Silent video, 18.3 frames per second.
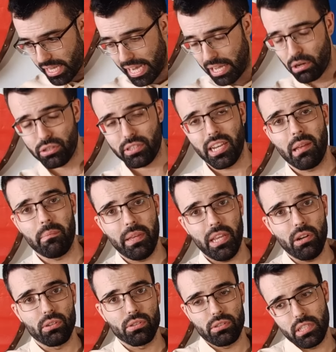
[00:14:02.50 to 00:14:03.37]
a los
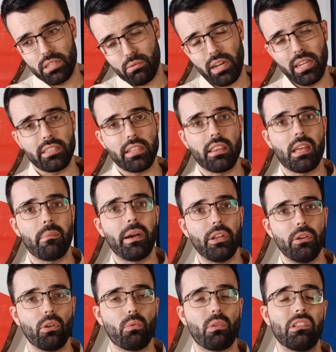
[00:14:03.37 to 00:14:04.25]
enemigos desde una distancia
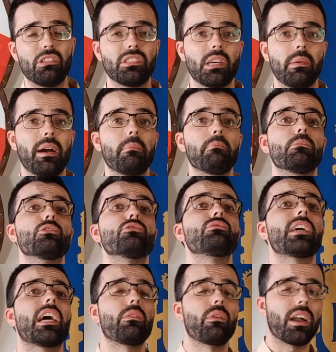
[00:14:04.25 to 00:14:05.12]
mayor cuando estaba
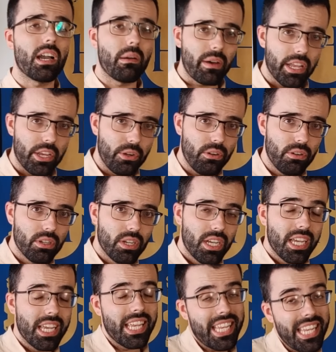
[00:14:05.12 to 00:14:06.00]
montado a caballo,
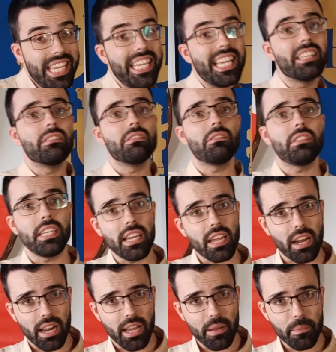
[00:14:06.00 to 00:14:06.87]
y en
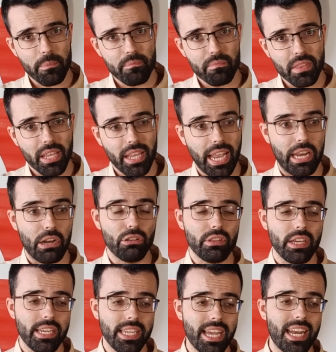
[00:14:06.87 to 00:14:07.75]
tierra, que
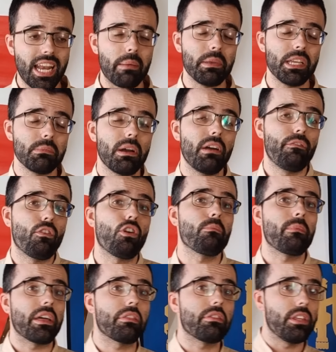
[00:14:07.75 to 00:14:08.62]
no tenían la misma
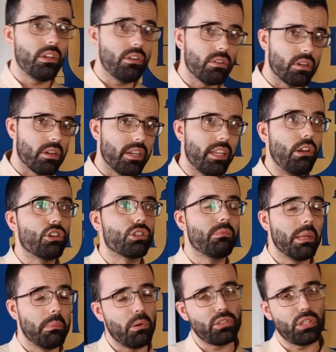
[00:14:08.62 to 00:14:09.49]
formación ni
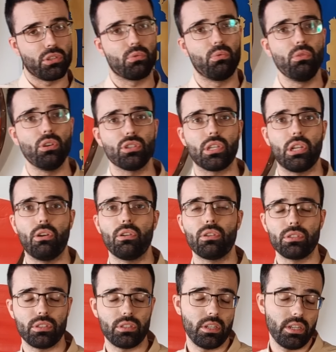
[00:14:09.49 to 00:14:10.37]
los mismos escudos que
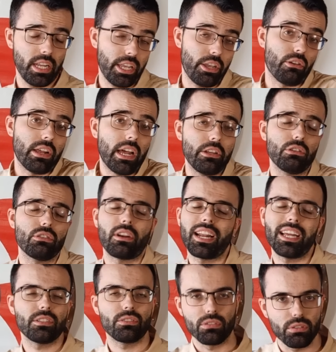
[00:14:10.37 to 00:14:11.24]
los legionarios
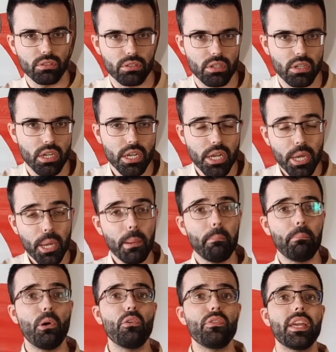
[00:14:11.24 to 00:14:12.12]
rasos,
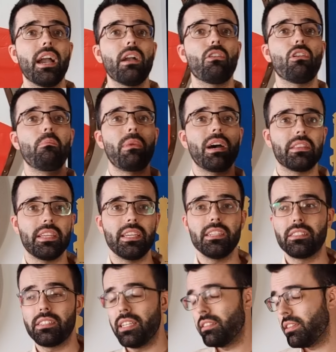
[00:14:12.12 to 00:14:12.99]
podían
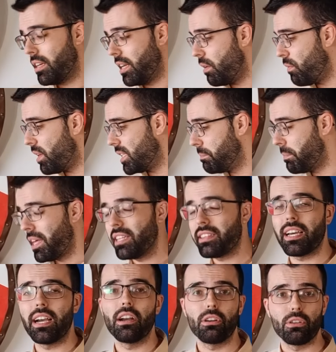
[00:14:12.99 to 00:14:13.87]
combatir sin tener una
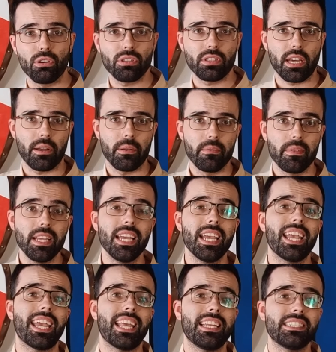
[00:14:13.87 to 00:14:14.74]
espada tan corta,
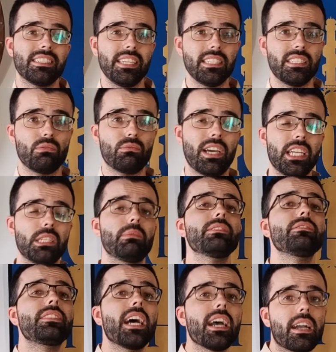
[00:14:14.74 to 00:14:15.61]
que les diese una
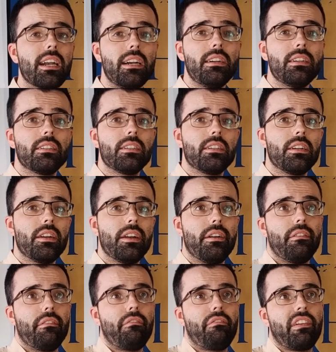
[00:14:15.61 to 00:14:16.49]
desventaja
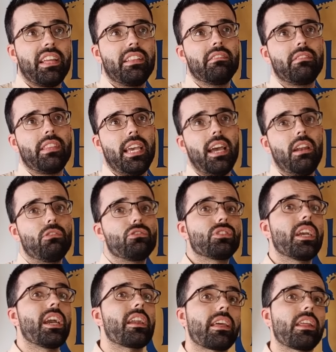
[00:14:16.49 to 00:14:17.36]
frente a
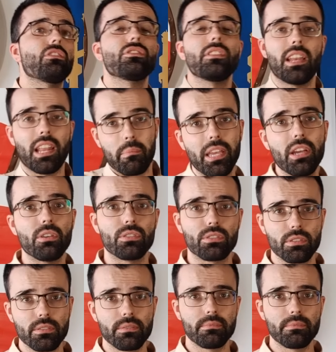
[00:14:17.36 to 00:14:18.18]
los guerreros enemigos.